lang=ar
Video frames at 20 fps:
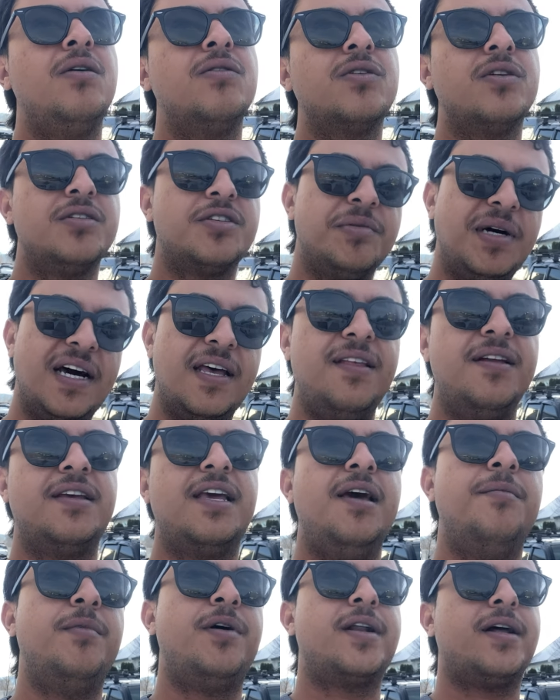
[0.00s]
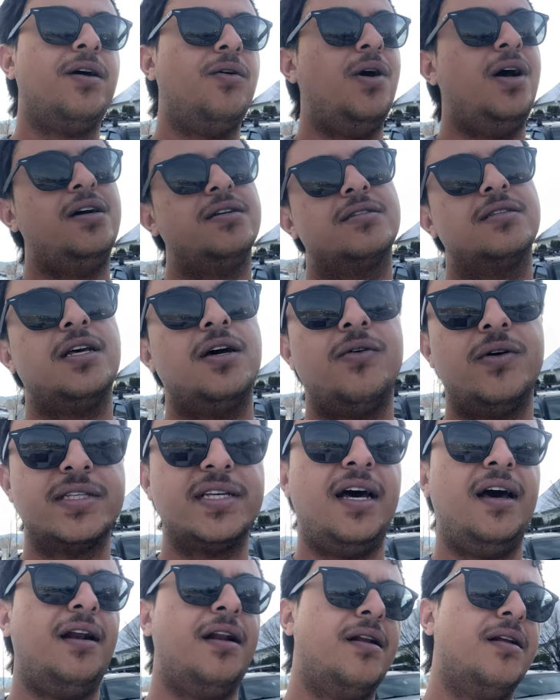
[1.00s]
كنت واخذ الكاميرا واحطها
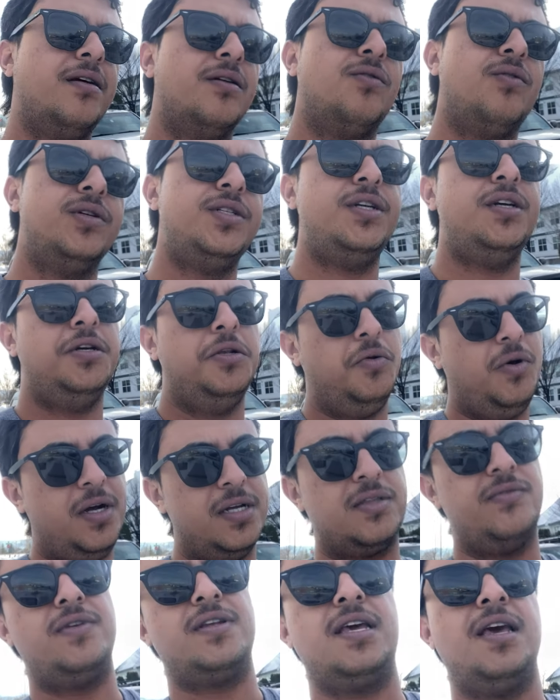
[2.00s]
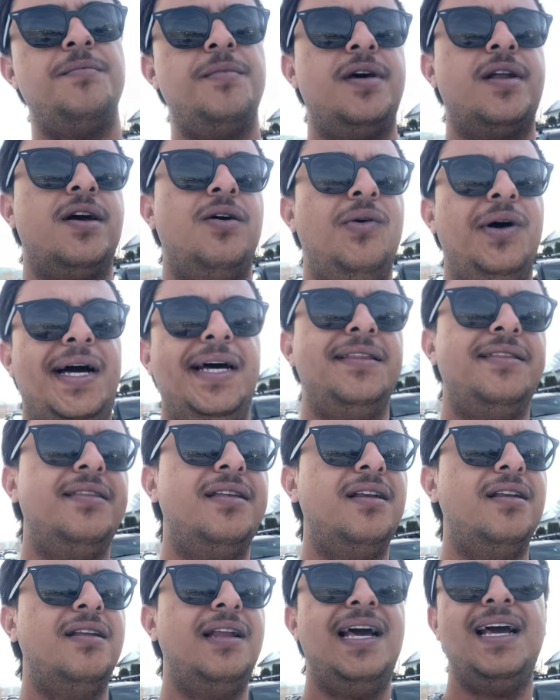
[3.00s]
واتحرك واشيل واحط بالكاميرا
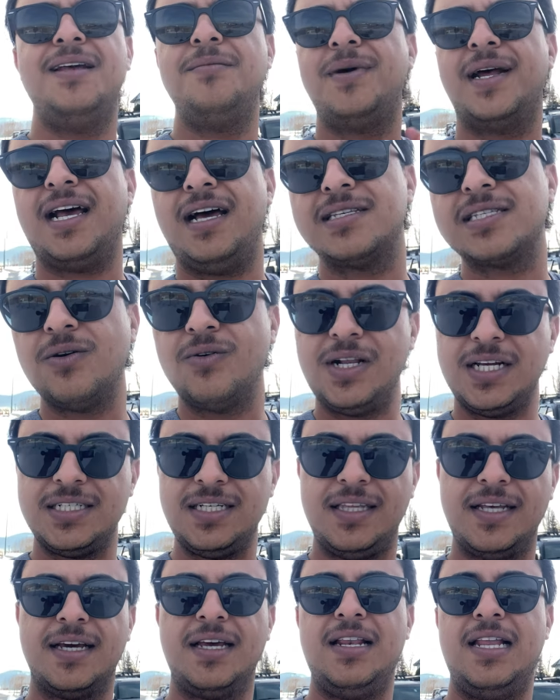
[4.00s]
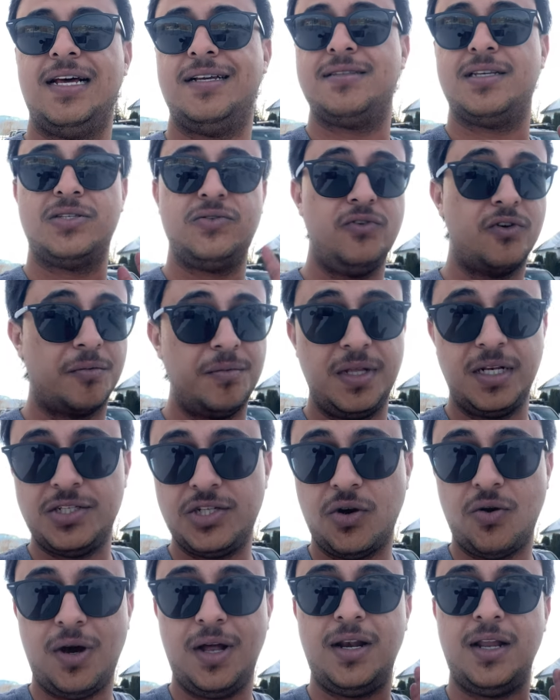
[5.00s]
واعدل الحين ما راح اسوي الاشي دي كلها تصوير من
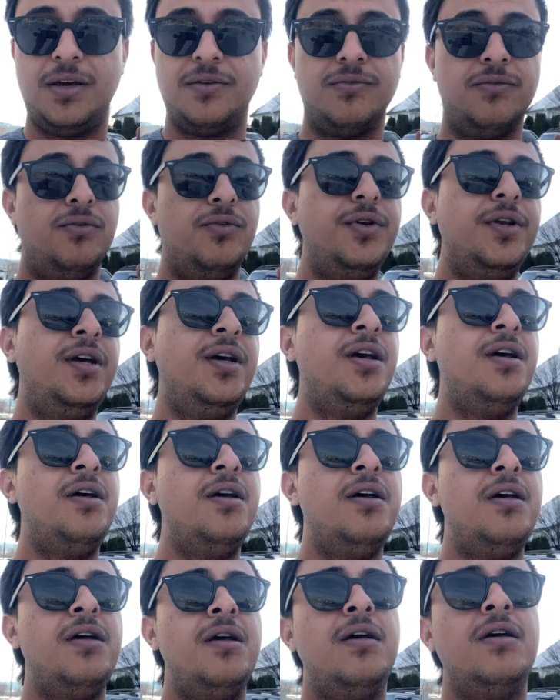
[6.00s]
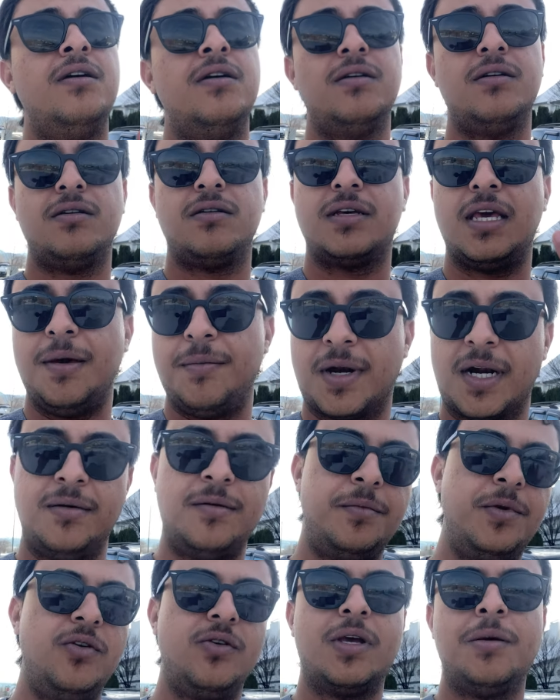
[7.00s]
الجوال الايفون الكاميرا
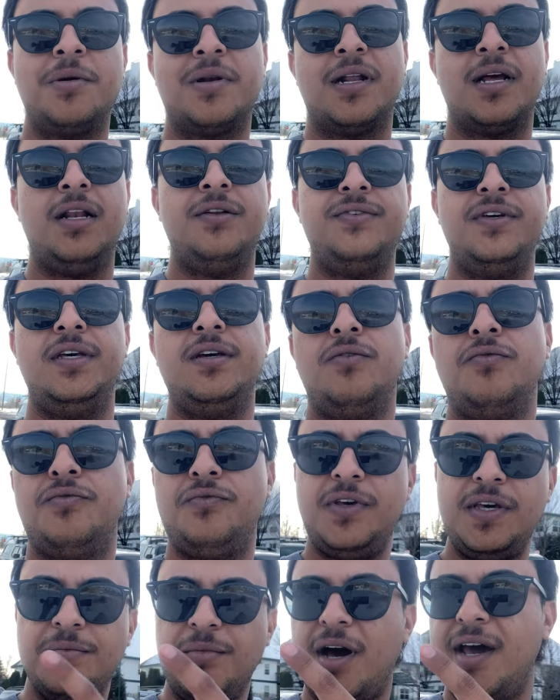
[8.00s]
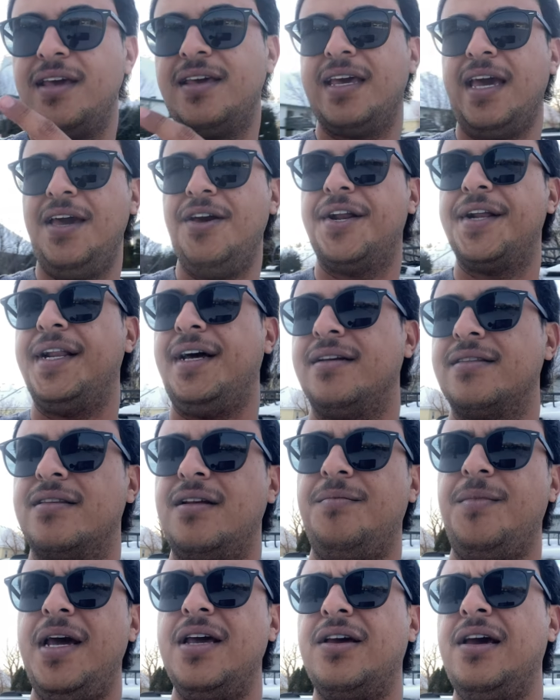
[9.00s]
الاماميه والكاميرا الخلفيه وفي مايك احيانا احط
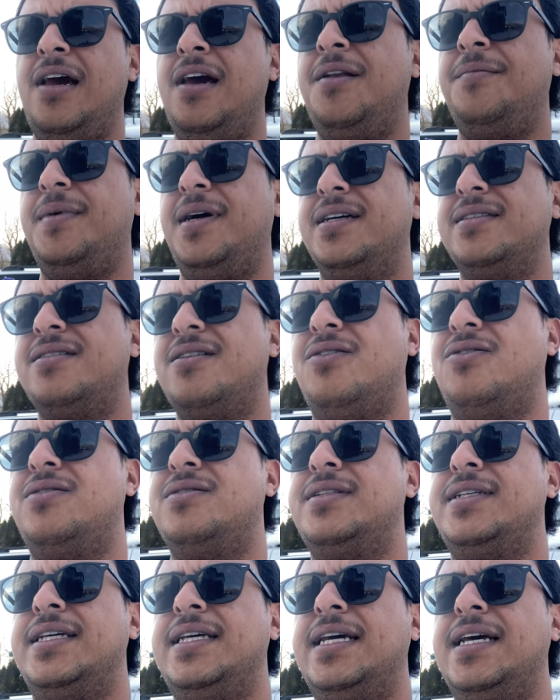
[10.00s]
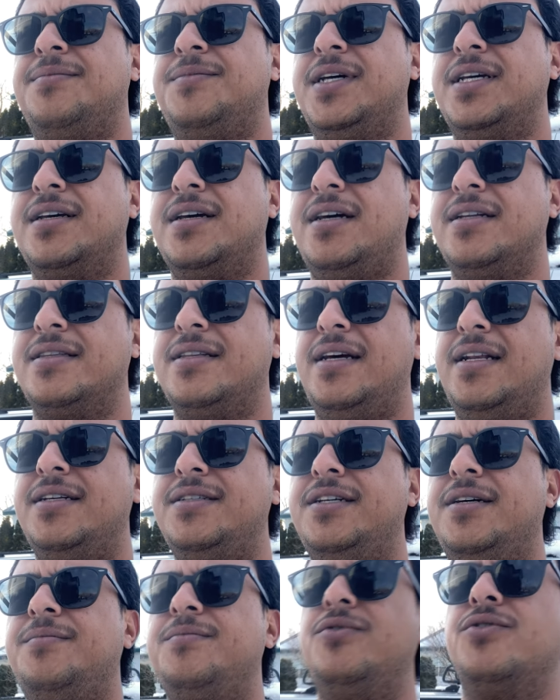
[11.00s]
المايك احيانا ما احطه دقيقه المايك احطه على
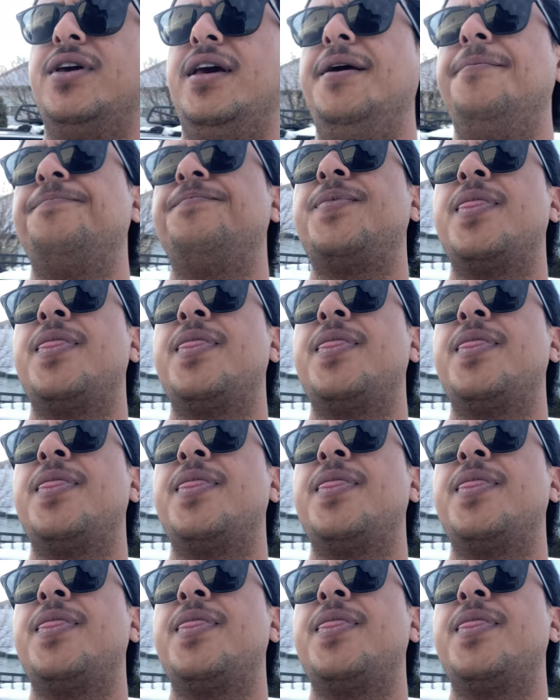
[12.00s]
جنب اوكي